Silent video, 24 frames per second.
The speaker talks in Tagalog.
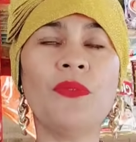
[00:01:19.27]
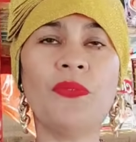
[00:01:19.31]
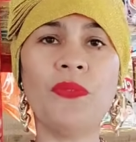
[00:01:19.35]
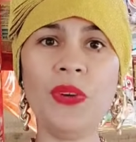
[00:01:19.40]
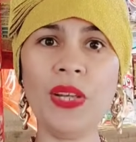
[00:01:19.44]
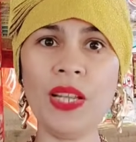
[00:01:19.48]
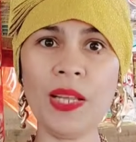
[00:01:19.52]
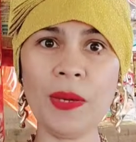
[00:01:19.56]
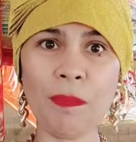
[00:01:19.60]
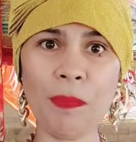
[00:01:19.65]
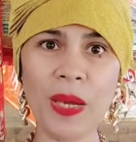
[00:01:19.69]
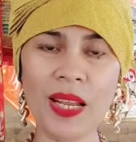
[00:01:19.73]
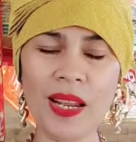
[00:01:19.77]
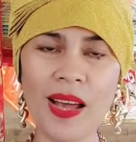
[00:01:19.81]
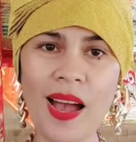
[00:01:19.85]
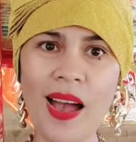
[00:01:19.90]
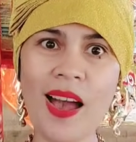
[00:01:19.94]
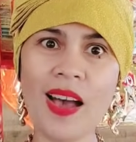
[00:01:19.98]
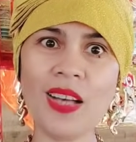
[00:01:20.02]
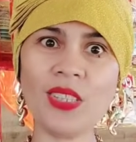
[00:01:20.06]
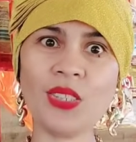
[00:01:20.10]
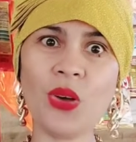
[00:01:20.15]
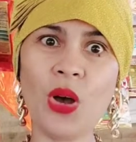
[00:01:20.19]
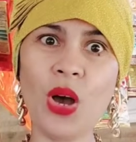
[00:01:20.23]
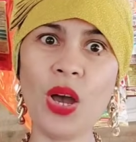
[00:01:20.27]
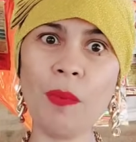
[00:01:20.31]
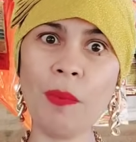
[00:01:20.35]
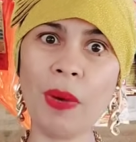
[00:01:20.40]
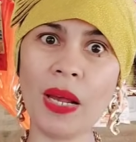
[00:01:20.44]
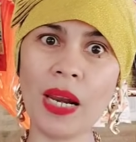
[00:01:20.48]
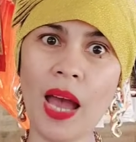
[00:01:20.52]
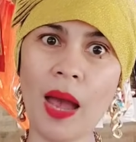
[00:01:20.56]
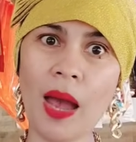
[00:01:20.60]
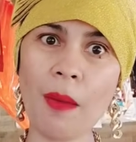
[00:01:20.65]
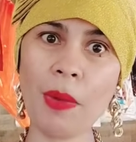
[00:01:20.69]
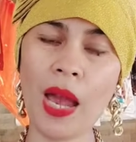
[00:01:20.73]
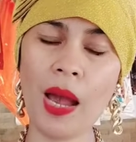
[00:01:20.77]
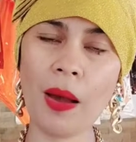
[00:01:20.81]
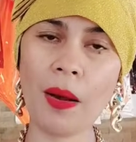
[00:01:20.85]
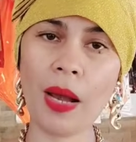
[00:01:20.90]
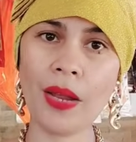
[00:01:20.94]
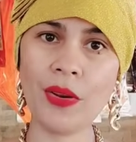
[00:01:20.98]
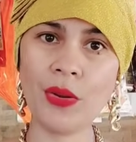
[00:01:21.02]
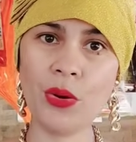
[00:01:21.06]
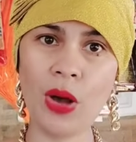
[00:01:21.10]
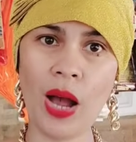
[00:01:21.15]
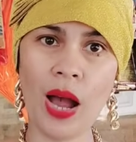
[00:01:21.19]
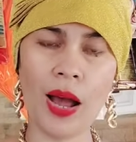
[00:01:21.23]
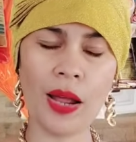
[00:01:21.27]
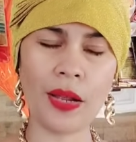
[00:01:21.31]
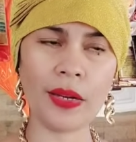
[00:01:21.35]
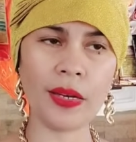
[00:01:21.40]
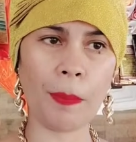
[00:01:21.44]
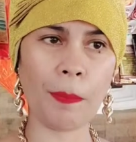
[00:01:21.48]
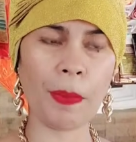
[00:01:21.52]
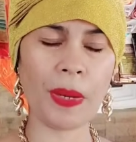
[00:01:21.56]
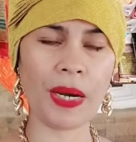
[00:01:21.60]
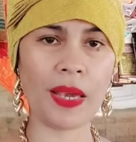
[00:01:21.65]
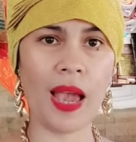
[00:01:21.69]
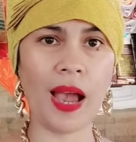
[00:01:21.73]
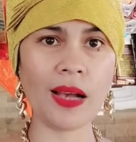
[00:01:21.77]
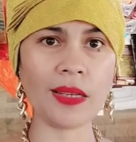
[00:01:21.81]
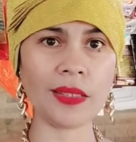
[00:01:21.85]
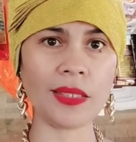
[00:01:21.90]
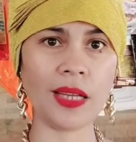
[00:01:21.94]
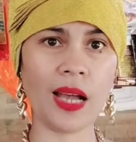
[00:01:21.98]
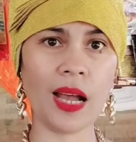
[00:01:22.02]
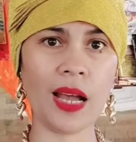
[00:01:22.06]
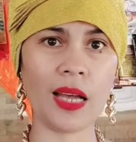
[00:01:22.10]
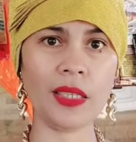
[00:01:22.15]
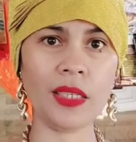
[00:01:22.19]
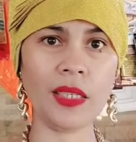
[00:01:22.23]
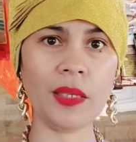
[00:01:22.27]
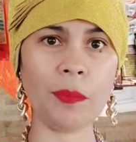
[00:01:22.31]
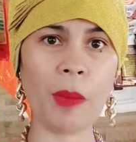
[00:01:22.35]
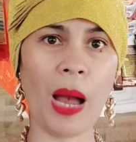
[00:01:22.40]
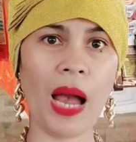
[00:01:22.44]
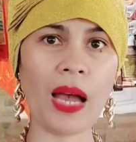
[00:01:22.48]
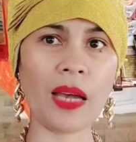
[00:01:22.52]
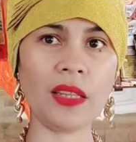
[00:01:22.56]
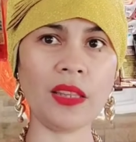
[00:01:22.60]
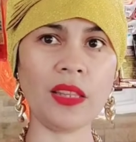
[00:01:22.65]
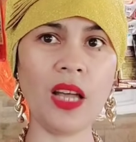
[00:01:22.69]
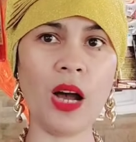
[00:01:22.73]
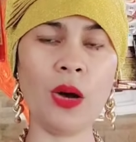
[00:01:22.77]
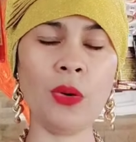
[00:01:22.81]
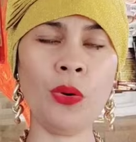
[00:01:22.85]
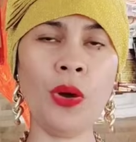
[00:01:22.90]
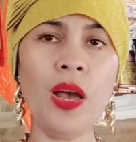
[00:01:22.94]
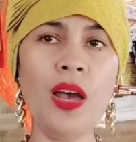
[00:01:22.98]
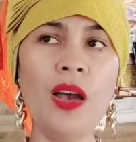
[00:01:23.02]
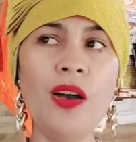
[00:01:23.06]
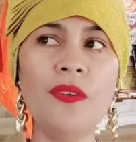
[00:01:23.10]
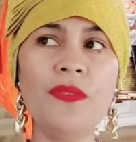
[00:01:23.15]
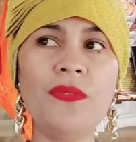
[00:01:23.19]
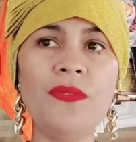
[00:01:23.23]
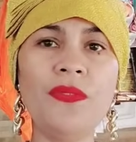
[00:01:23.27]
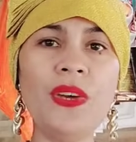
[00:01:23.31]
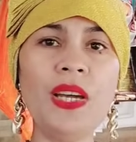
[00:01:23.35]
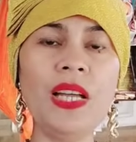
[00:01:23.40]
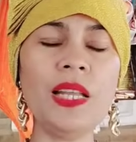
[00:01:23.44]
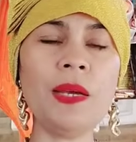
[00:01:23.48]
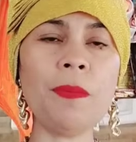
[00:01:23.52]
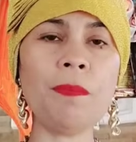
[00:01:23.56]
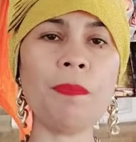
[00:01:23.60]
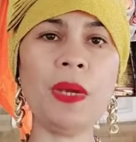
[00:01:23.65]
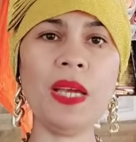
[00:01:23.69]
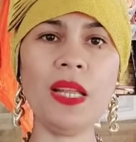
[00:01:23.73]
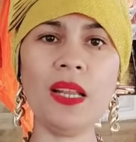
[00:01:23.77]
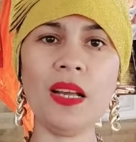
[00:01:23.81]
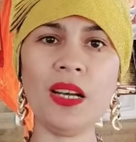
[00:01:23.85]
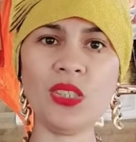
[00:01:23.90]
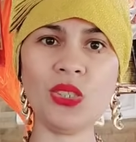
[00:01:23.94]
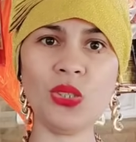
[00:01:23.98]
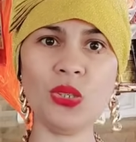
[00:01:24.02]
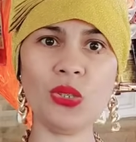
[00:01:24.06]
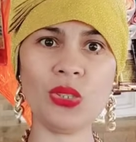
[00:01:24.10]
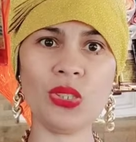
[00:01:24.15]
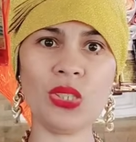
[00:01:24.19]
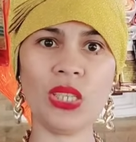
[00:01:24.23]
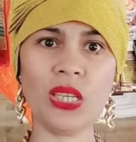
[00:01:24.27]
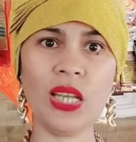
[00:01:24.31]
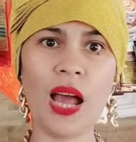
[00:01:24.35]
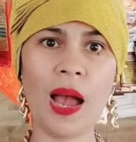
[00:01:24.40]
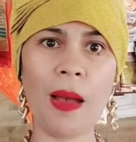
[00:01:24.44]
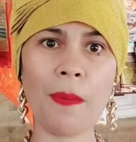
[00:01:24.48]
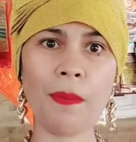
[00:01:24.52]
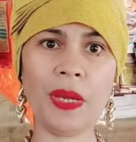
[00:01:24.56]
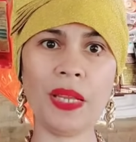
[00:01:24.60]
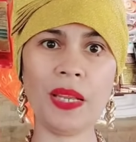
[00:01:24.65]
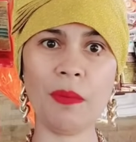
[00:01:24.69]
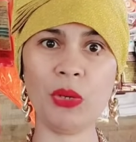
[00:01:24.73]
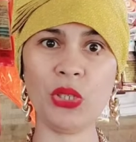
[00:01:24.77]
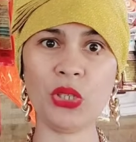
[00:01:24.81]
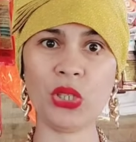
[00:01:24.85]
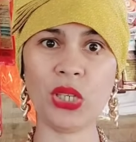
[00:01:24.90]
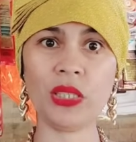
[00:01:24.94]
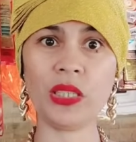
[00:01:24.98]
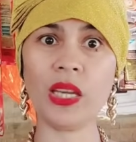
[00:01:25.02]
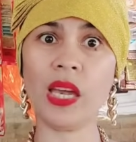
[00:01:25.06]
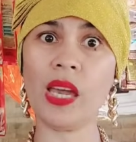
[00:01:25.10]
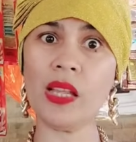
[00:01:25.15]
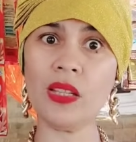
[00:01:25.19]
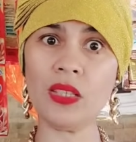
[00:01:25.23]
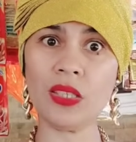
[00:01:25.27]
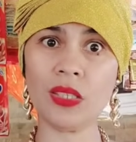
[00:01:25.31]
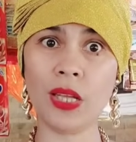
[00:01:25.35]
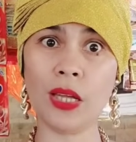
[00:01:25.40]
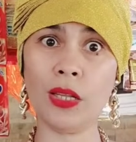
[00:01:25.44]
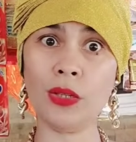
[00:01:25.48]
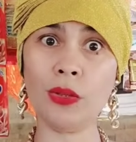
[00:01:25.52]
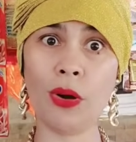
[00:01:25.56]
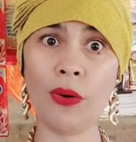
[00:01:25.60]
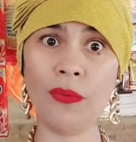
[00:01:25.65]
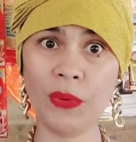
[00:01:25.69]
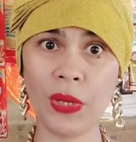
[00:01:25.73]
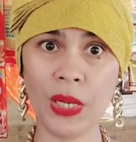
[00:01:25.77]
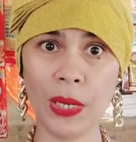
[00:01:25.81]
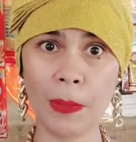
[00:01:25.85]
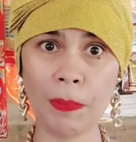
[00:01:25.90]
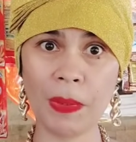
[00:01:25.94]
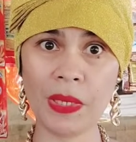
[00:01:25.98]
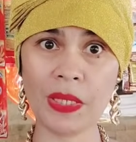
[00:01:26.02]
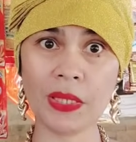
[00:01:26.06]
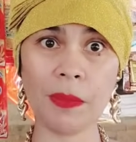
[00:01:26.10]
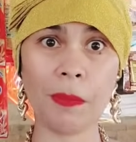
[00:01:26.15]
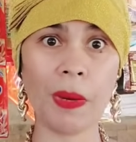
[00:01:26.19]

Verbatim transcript: Filipinas! Oy, marami ang ano ha, napareact sa kan bakit daw Filipinas yung sinabi ni Michelle D instead of Philippines.